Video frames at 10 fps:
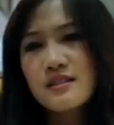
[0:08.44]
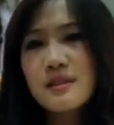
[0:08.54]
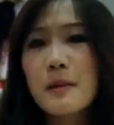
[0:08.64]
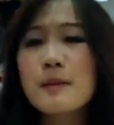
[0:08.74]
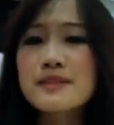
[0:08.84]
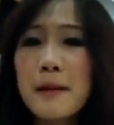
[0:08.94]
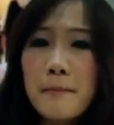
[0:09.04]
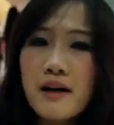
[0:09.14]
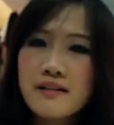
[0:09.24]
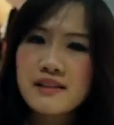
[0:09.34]
สำหรับซัมเม
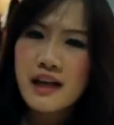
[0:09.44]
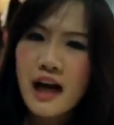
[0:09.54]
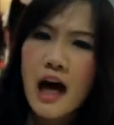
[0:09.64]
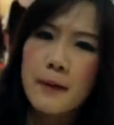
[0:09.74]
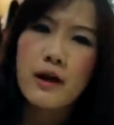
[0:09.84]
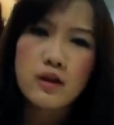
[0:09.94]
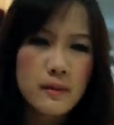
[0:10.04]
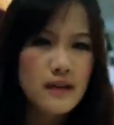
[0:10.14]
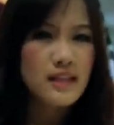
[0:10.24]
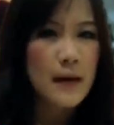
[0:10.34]
อร์นี้ค่ะแพรกำ
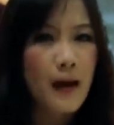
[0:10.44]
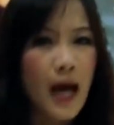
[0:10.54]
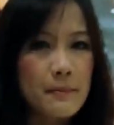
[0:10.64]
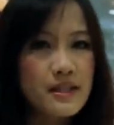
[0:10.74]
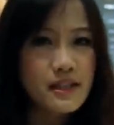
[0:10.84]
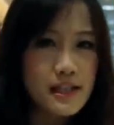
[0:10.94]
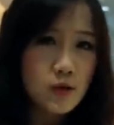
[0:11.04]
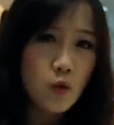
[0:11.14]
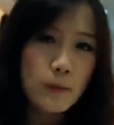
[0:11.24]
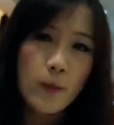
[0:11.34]
ลังตามหาบิกินี่
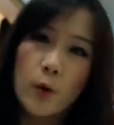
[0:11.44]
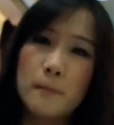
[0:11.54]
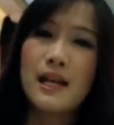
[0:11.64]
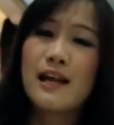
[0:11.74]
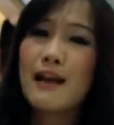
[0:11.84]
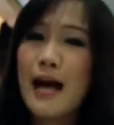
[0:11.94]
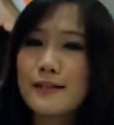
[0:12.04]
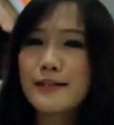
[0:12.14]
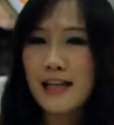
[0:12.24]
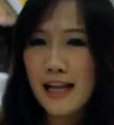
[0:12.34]
ตัวโปรดเป็นหลันล้าน
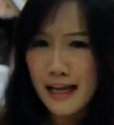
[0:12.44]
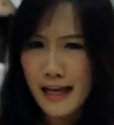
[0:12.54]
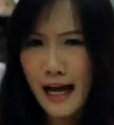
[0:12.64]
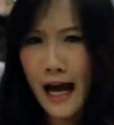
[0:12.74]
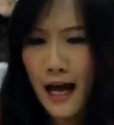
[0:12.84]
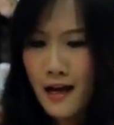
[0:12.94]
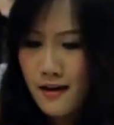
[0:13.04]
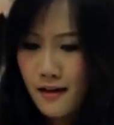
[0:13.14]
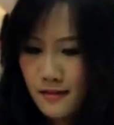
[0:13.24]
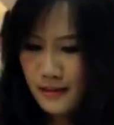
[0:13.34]
ที่ทะเลอะค่ะ
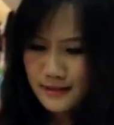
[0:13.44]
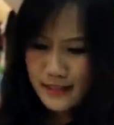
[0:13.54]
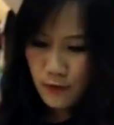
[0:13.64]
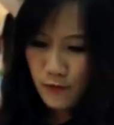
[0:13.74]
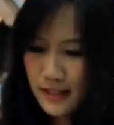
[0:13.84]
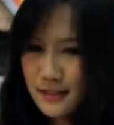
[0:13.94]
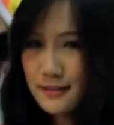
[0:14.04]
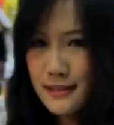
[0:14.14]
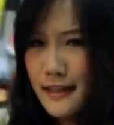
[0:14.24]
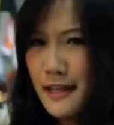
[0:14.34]
แต่จากแฟชั่น
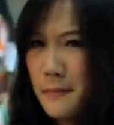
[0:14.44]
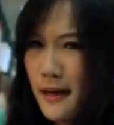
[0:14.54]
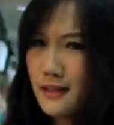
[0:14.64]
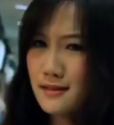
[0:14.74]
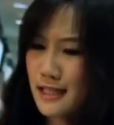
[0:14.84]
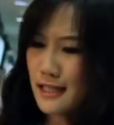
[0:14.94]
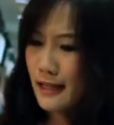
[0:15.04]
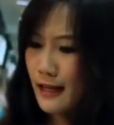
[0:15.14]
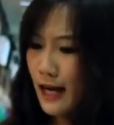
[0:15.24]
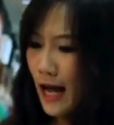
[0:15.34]
เซ็ตในแมกกาซีนเนี่
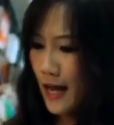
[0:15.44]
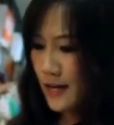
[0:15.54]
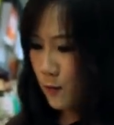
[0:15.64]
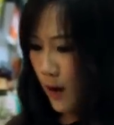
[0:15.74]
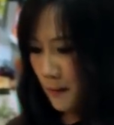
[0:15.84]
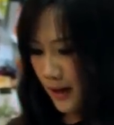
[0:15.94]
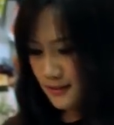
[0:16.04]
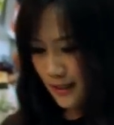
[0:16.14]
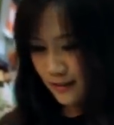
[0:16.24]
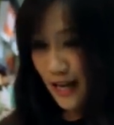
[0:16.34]
ยนะคะ เห็นว่ามา
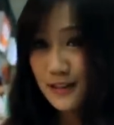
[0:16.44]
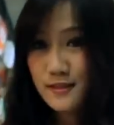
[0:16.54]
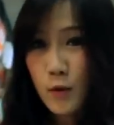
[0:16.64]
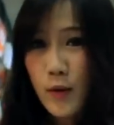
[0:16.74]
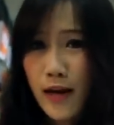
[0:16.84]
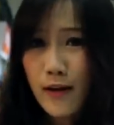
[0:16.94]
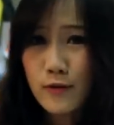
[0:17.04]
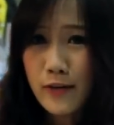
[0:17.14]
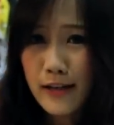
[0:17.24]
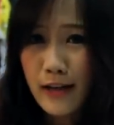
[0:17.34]
จากร้านเซเว่นอล
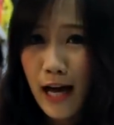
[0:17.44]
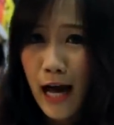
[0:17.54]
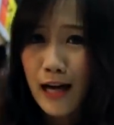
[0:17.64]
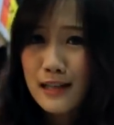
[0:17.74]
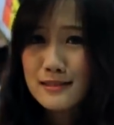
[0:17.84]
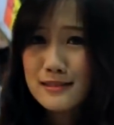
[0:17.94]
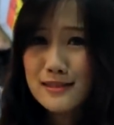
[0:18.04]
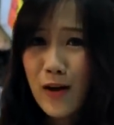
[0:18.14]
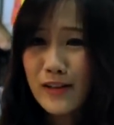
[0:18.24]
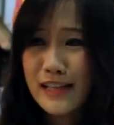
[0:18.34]
เฟนนะคะซึ่ง
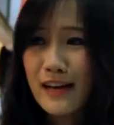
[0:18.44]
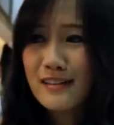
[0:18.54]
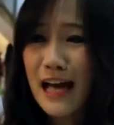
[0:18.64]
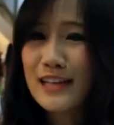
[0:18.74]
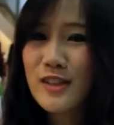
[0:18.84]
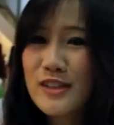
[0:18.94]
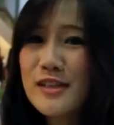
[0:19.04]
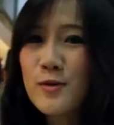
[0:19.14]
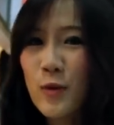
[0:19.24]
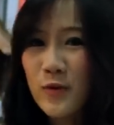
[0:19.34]
ตอนนี้ร้านก็ยังอ
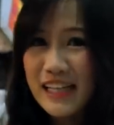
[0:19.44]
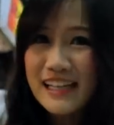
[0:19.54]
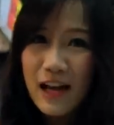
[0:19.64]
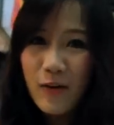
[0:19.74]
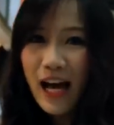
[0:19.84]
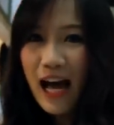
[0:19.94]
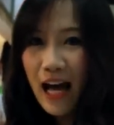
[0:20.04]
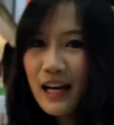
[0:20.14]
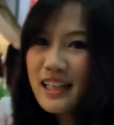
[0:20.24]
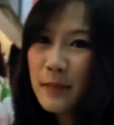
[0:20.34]
ยู่ตรงนี้แล้วค่ะ
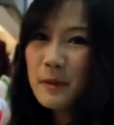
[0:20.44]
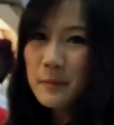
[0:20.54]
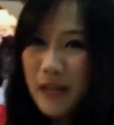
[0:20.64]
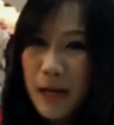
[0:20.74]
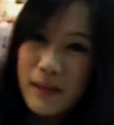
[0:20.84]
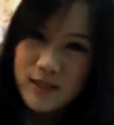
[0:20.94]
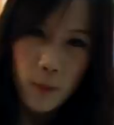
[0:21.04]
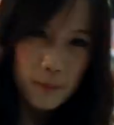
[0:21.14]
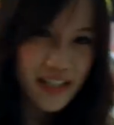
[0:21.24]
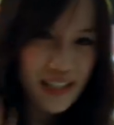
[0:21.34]
งั้นเพื่อนๆมาช้อป
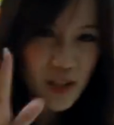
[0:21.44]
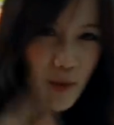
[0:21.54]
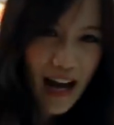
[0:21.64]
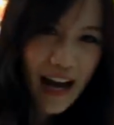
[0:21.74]
ปิ้งกันดีกว่า